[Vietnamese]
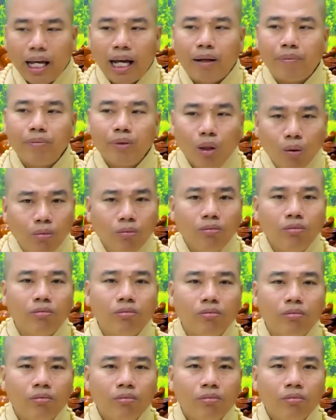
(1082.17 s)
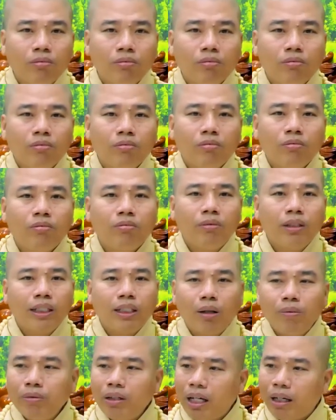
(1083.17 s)
làm đúng mình
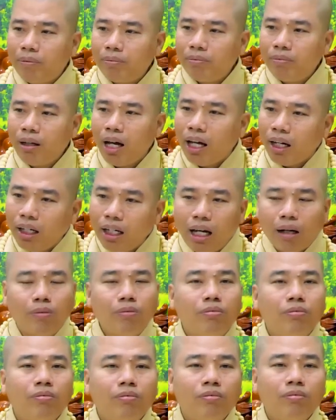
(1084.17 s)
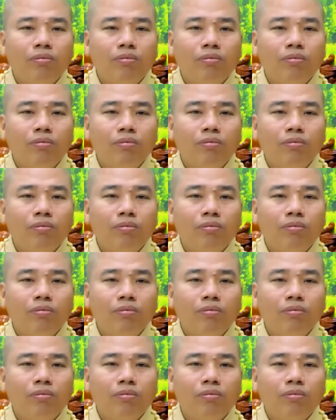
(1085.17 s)
không làm hết lòng